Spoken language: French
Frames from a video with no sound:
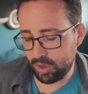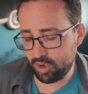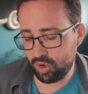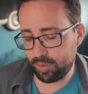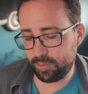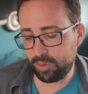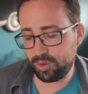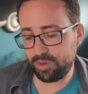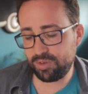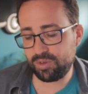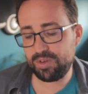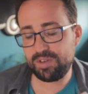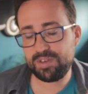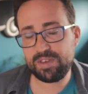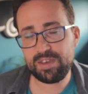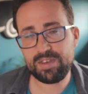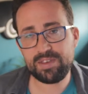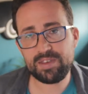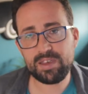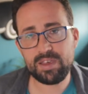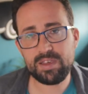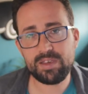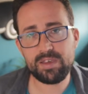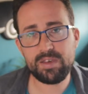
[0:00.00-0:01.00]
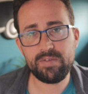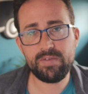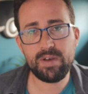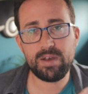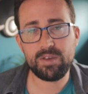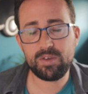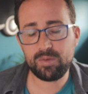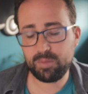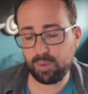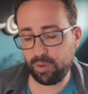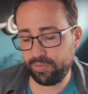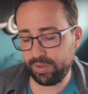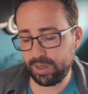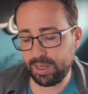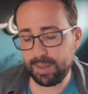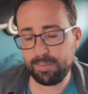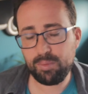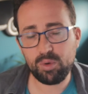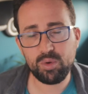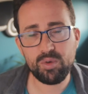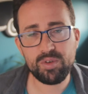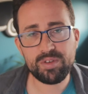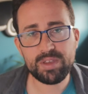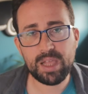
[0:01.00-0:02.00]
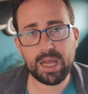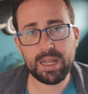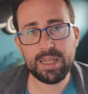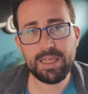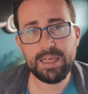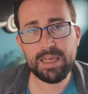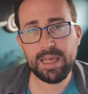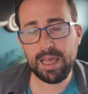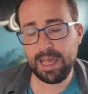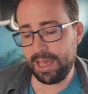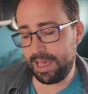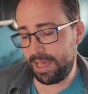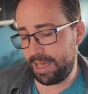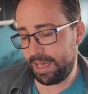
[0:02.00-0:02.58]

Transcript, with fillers: mais je pense que c'est ce qui va se profiler pour l'Australie